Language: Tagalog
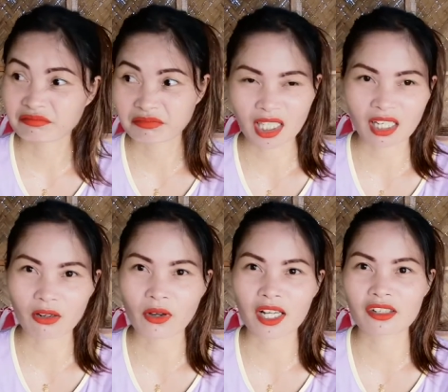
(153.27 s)

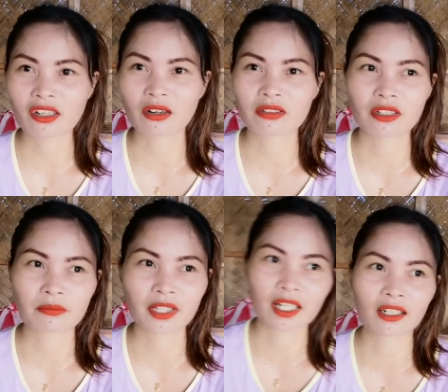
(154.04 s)
maglakwatsa or
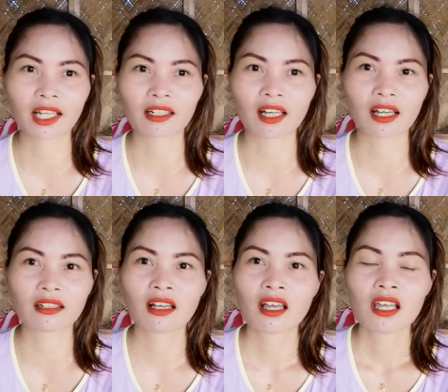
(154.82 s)
something like that.
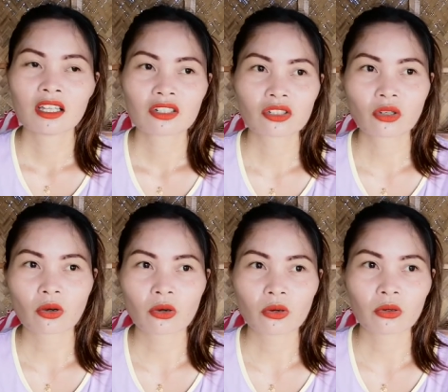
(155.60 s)

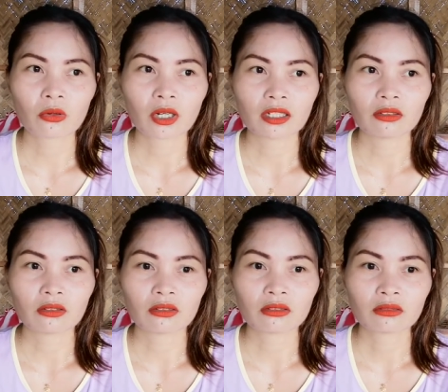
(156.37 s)
So,
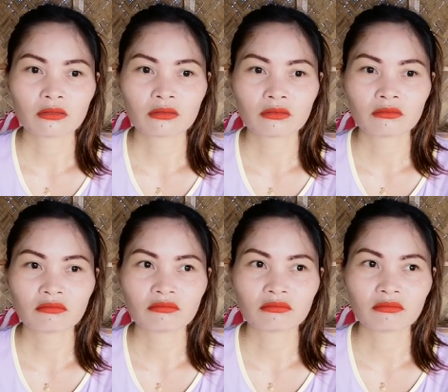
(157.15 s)
ano,
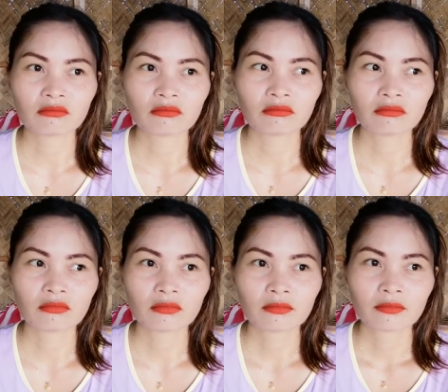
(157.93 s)
mm,
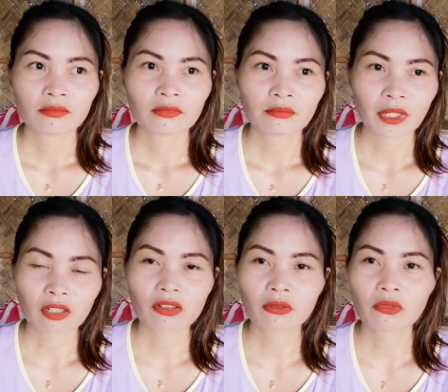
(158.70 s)

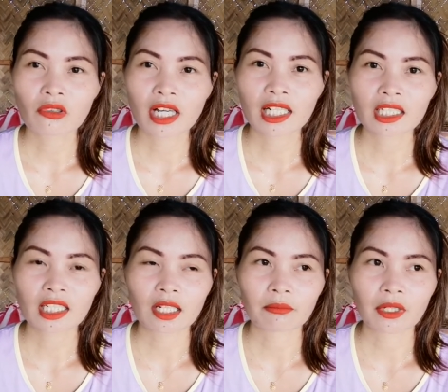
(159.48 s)
pero subukan lang
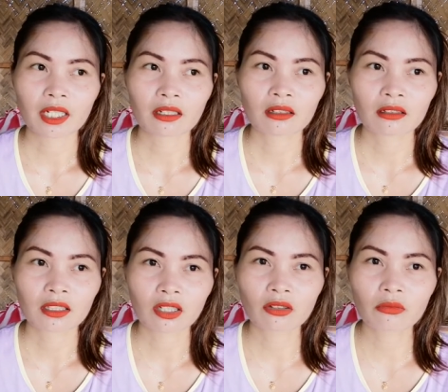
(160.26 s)
din namin.
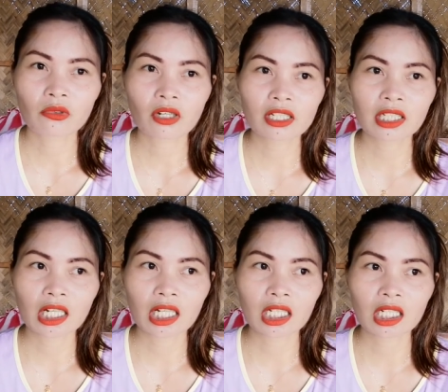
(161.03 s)
Siguro bukas
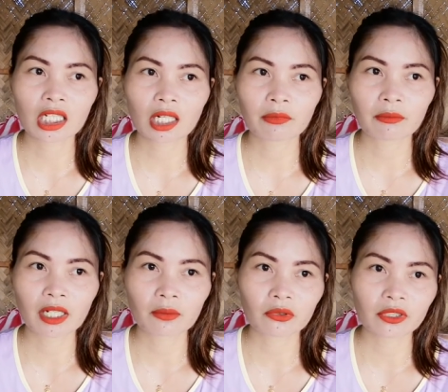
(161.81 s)
na lang kami
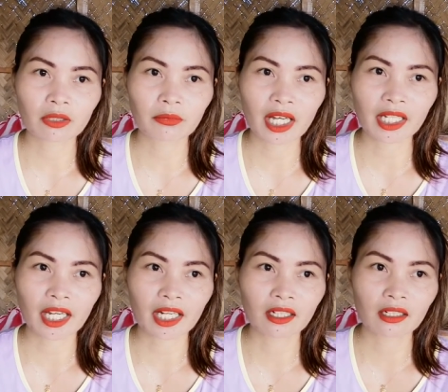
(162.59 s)
magapuntang
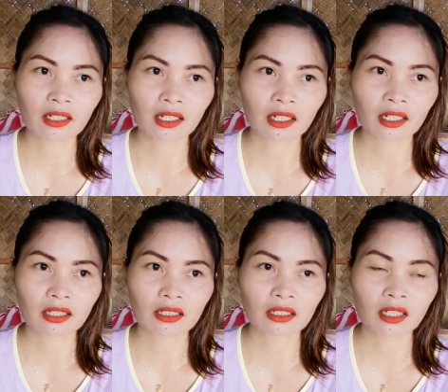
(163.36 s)
bayan. Uh,
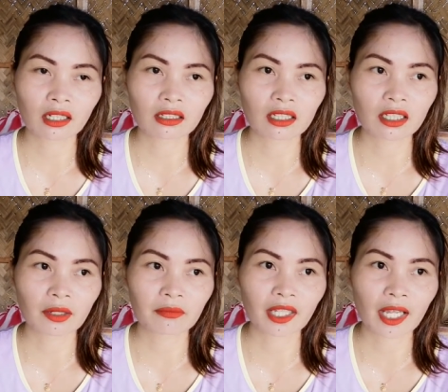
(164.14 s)
at the
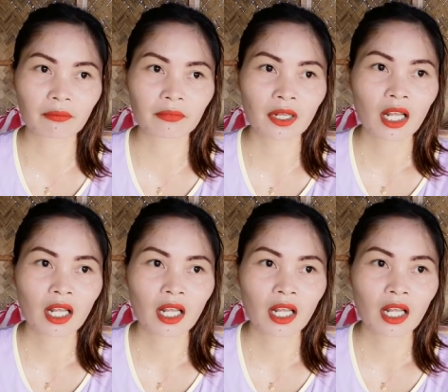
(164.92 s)
same time,